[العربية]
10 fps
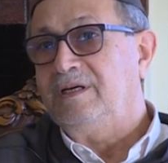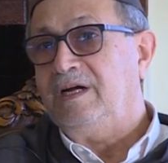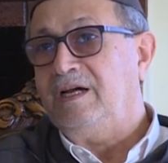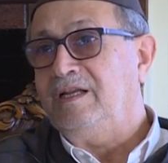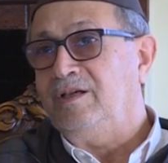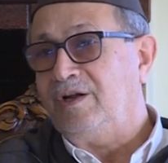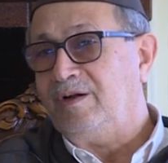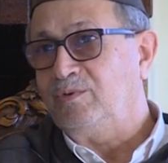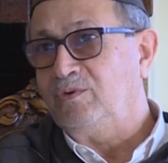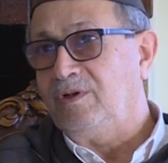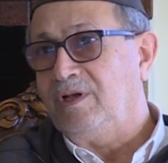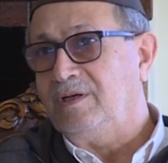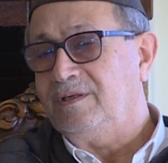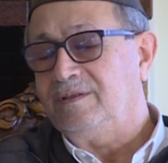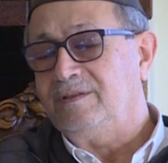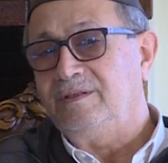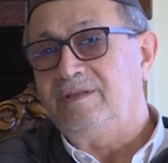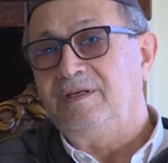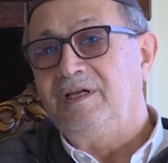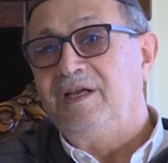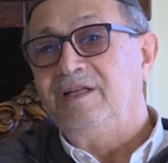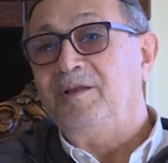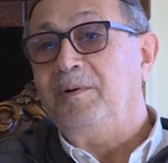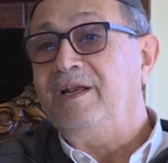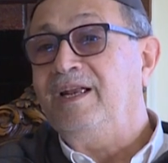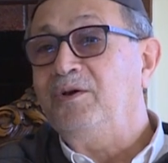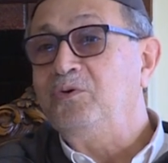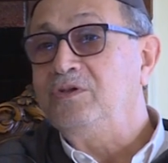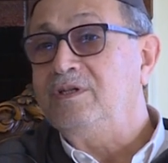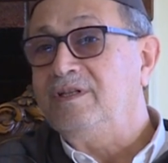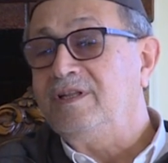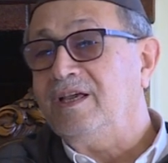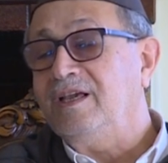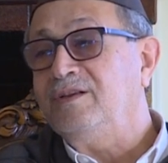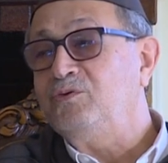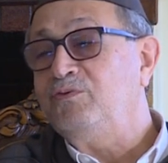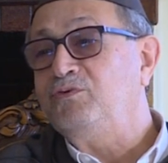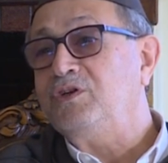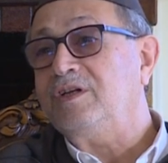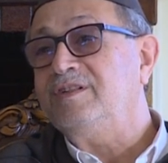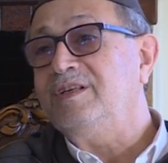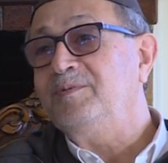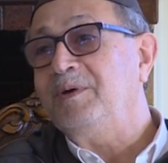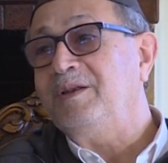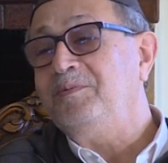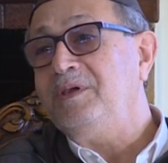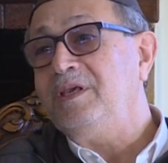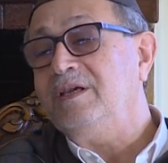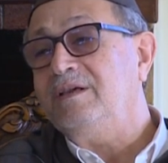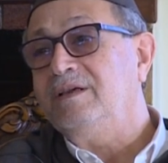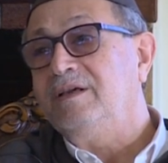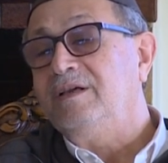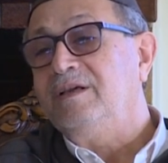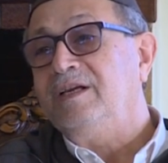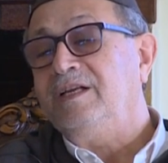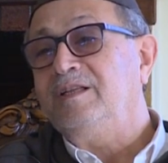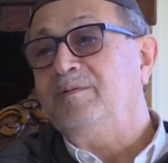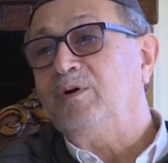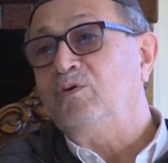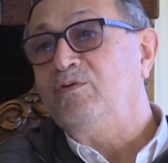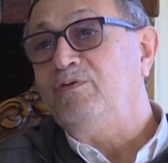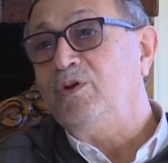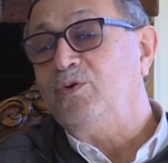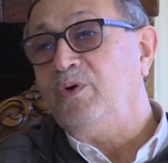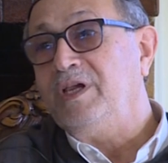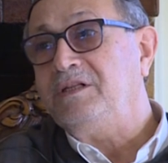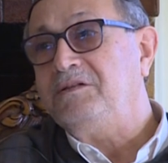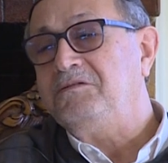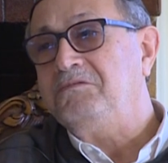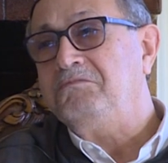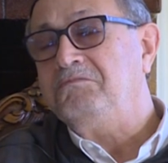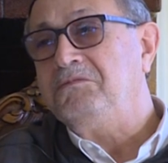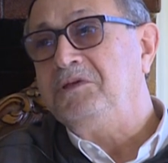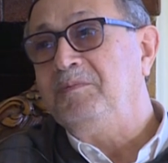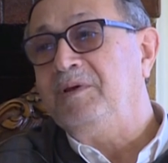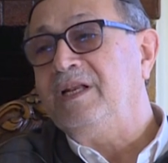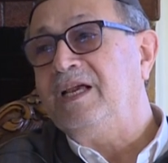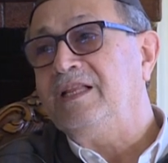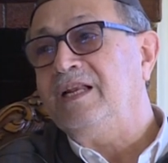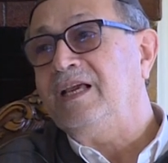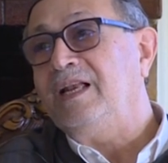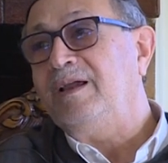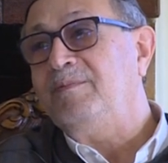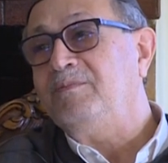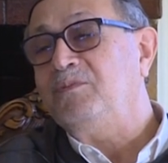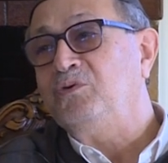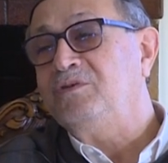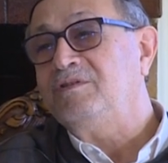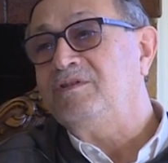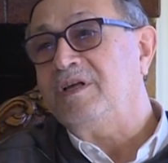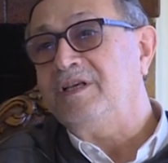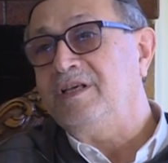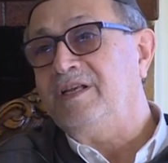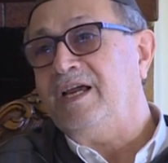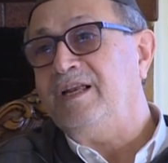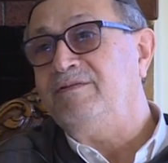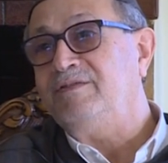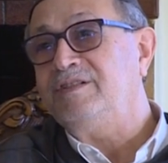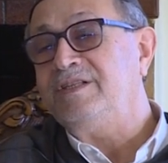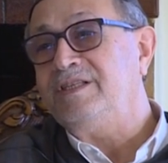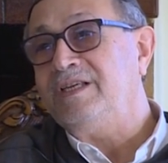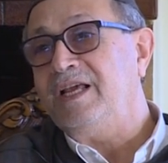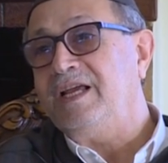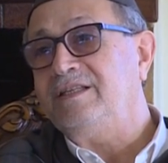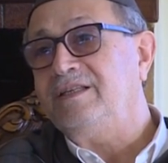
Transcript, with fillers: عليه رحمة الله طبعا أنا كنت التقي شفت شخصية مغربية عندما كنت في الكويت يمكن هذا الكلام كنت صغير يعني في الستينات